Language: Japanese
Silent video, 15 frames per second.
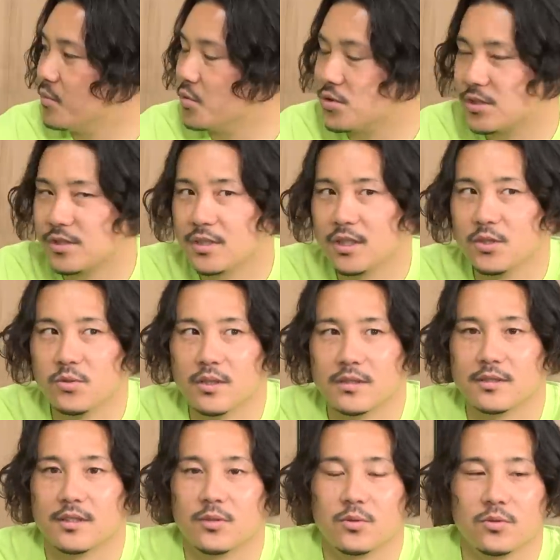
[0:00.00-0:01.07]
もう試合終
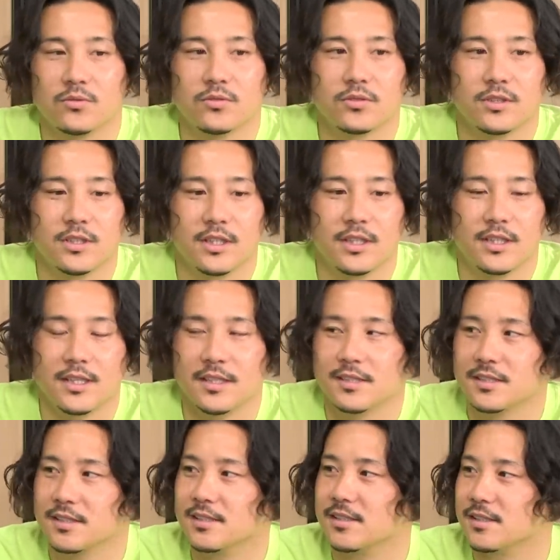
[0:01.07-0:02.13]
わったら本当に疲弊
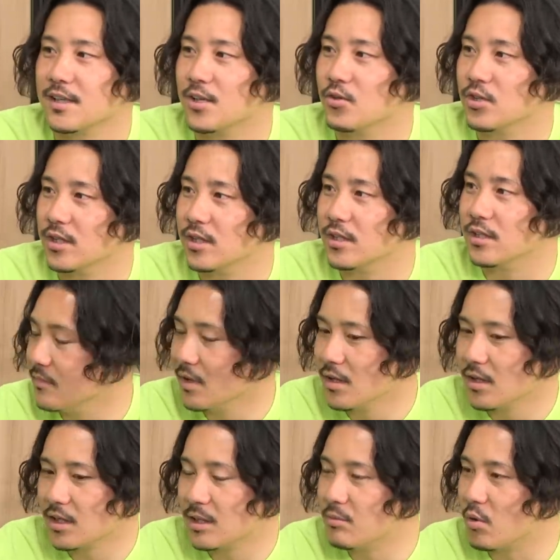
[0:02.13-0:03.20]
しきった顔で
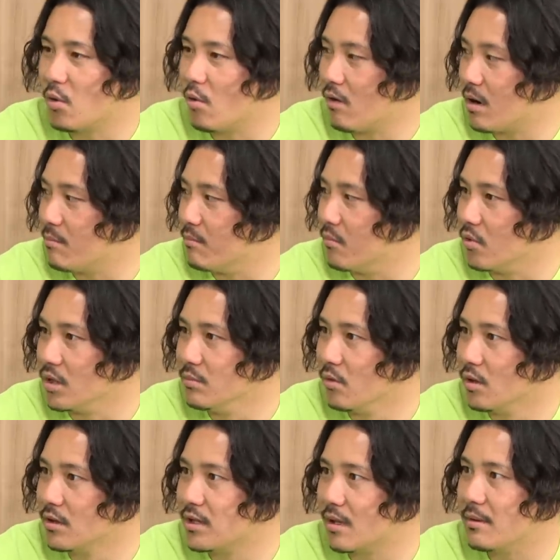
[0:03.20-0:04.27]
でもご飯もり
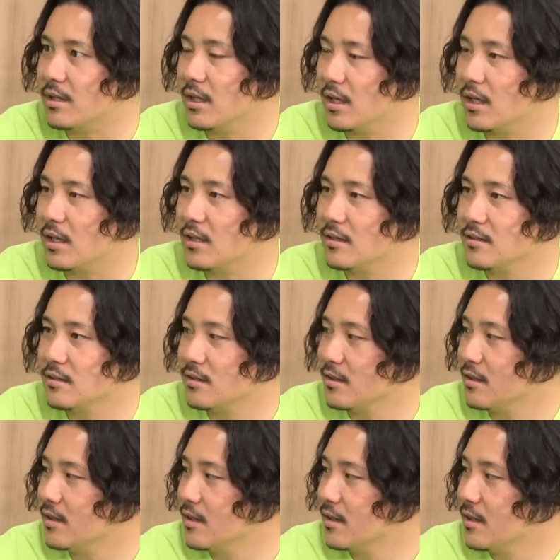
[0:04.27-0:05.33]
もり食べて、は
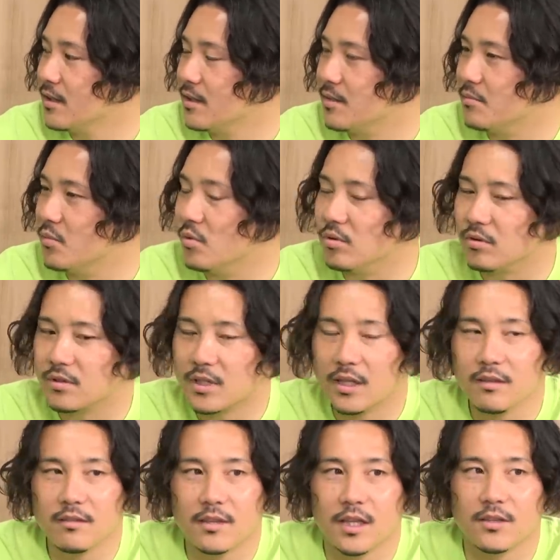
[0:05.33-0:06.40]
い、もう
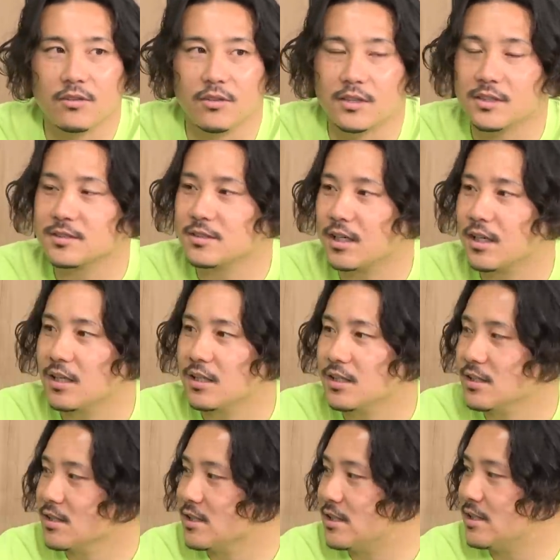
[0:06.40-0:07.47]
淡々とひたすら
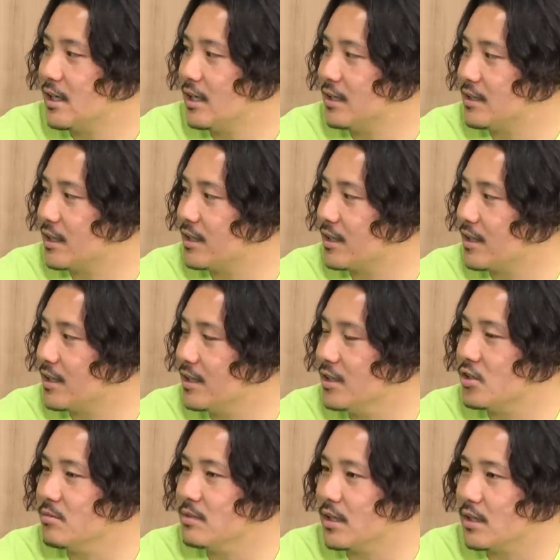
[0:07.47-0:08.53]
試合に戦いに
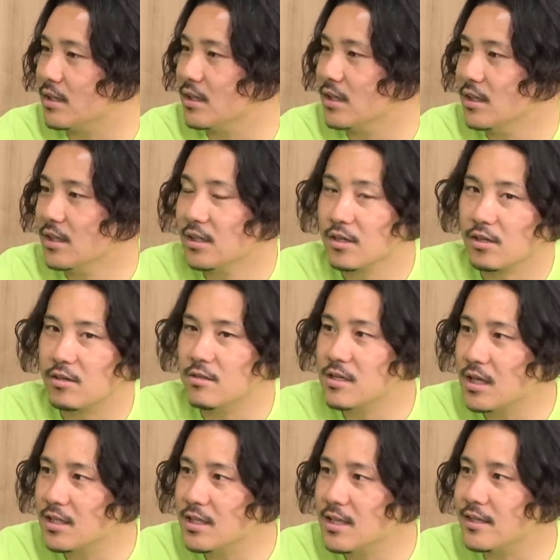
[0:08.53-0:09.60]
行くみたいな、はい、
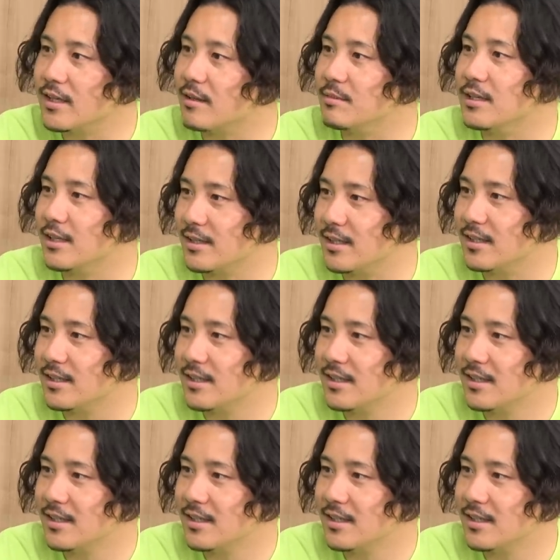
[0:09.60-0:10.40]
グラディエーターみたいな